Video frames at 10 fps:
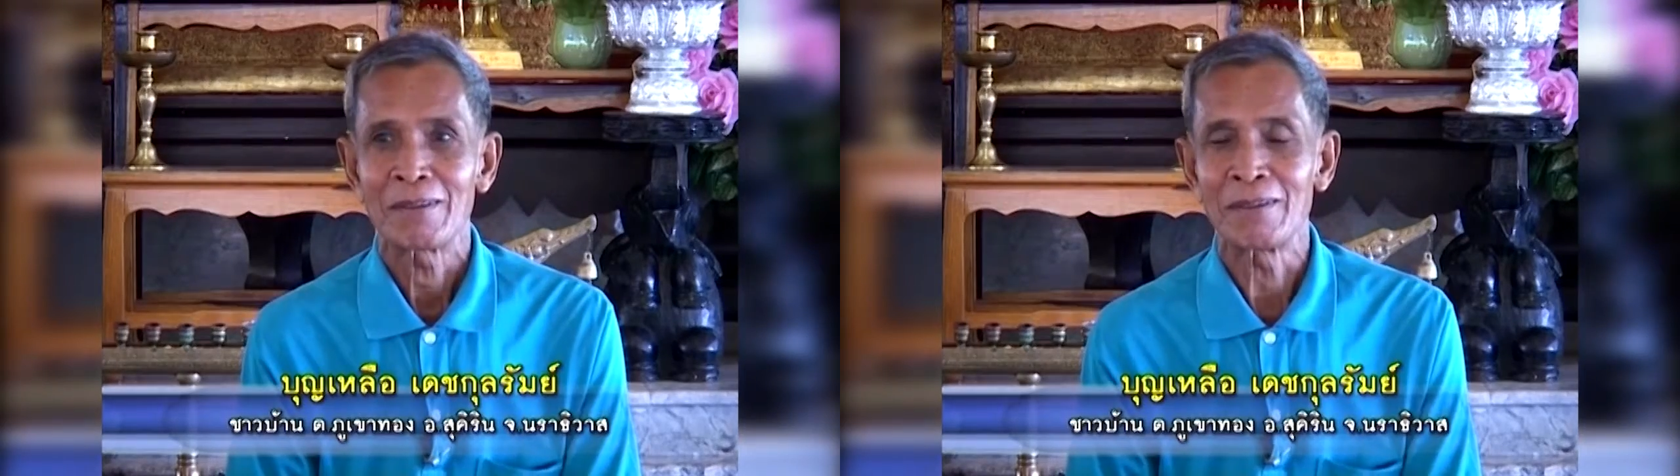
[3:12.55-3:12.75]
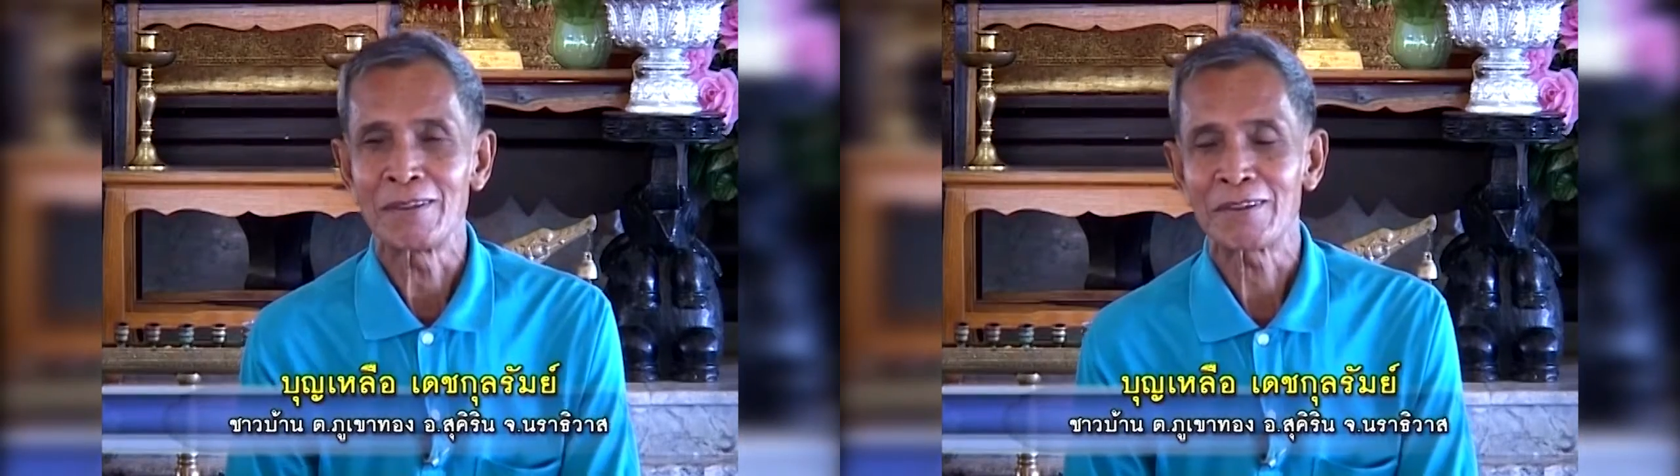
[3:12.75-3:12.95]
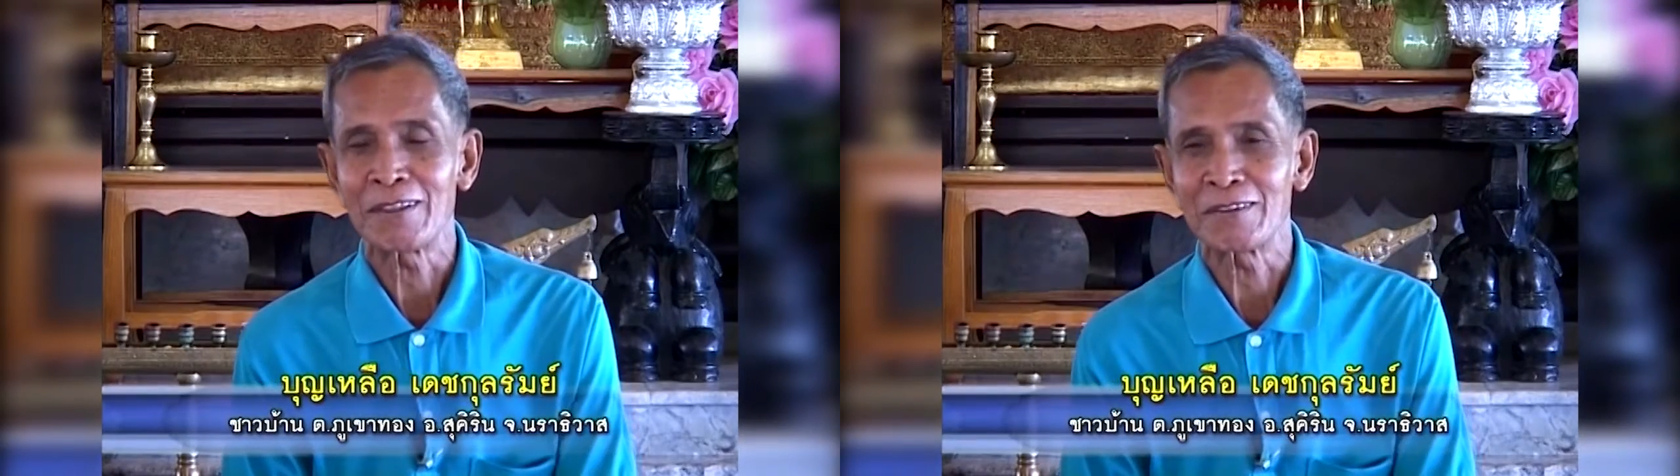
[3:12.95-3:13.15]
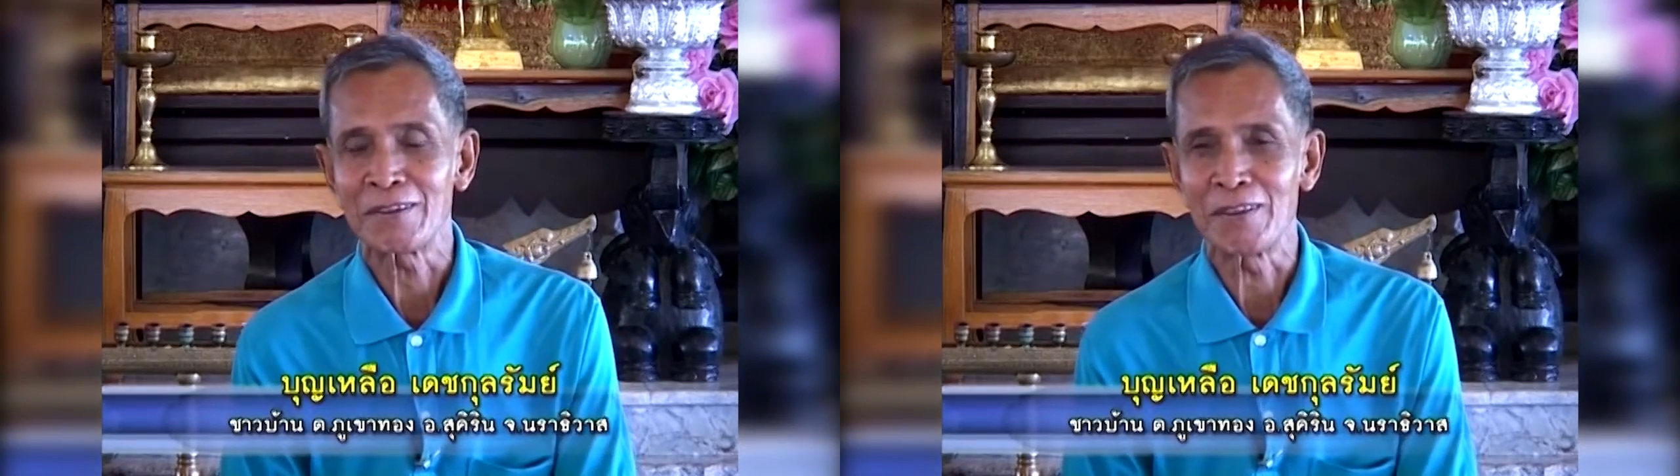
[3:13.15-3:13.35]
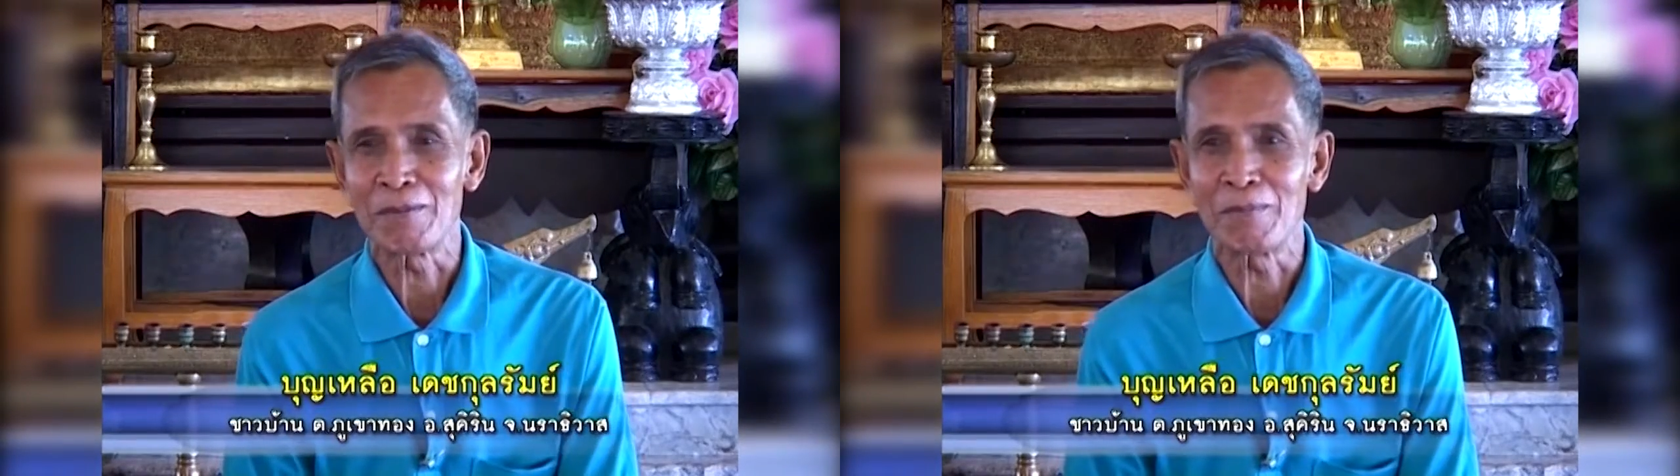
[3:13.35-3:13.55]
ก็เลยท่านเส
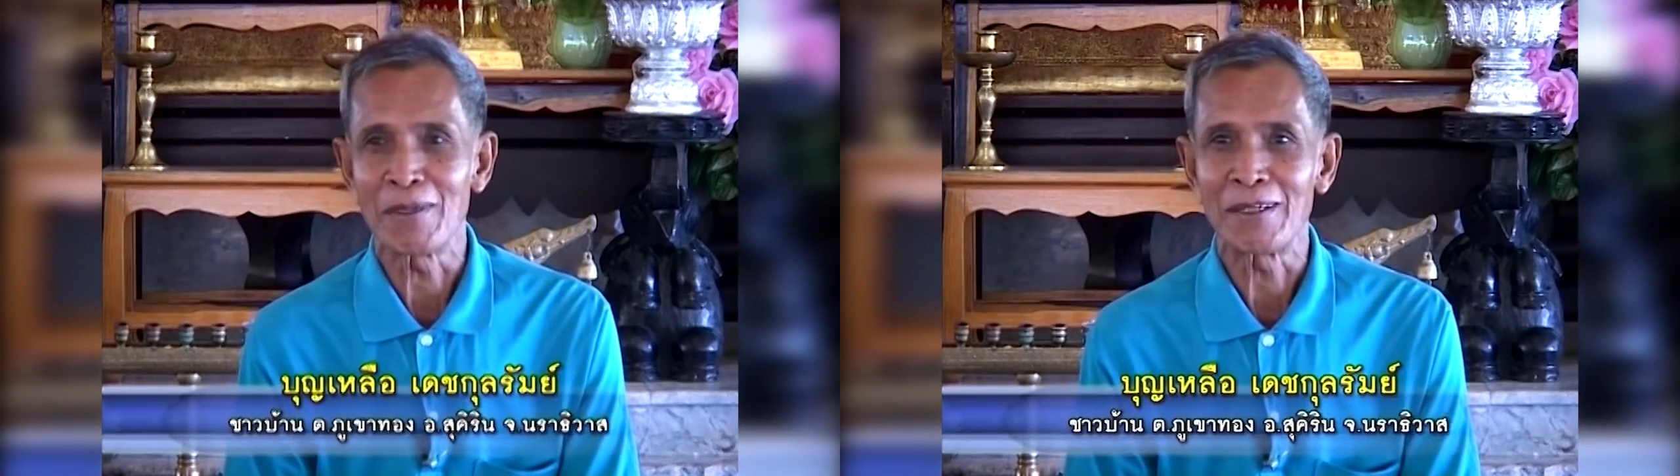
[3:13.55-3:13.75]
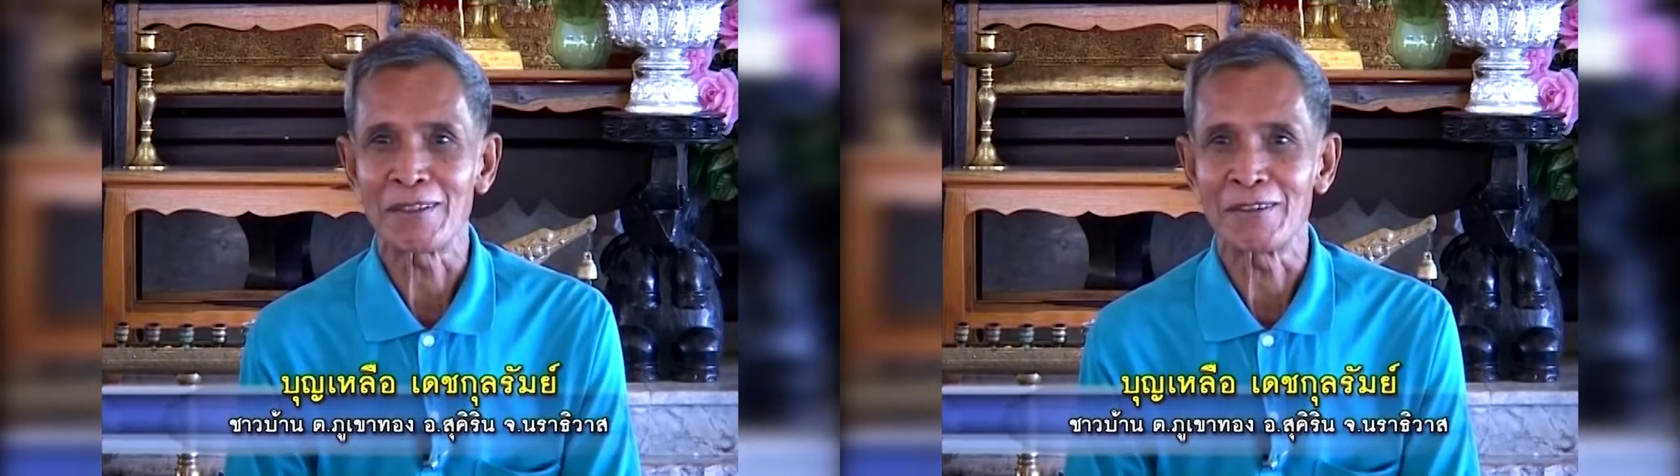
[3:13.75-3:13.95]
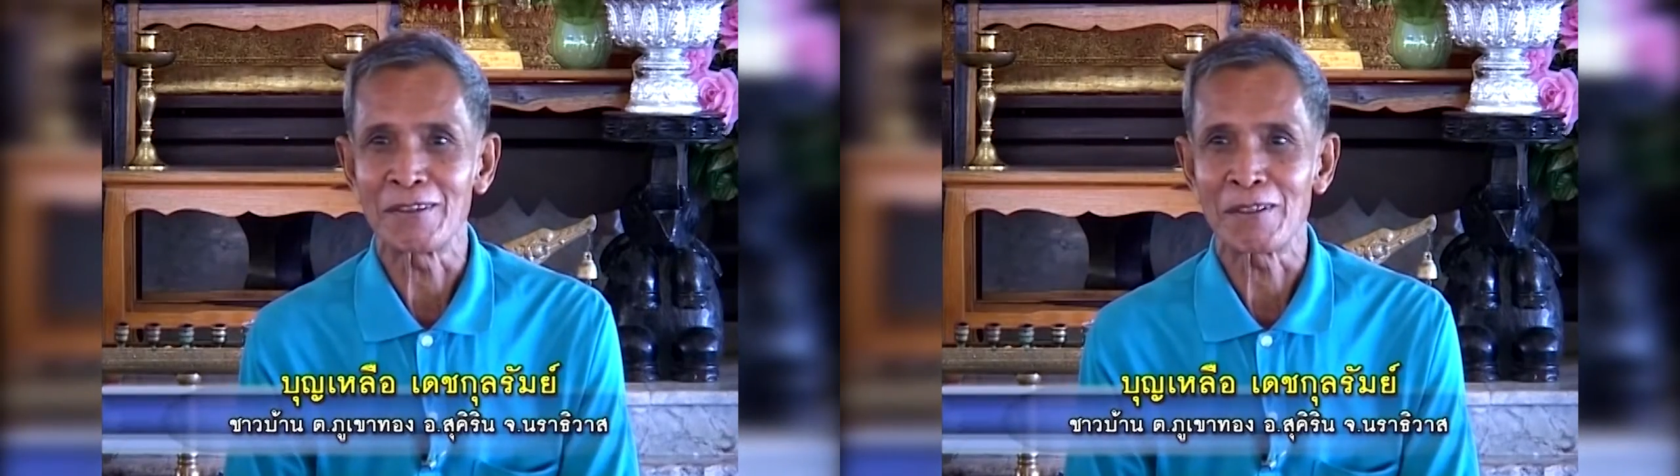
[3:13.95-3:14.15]
ด็จมา ก็เลย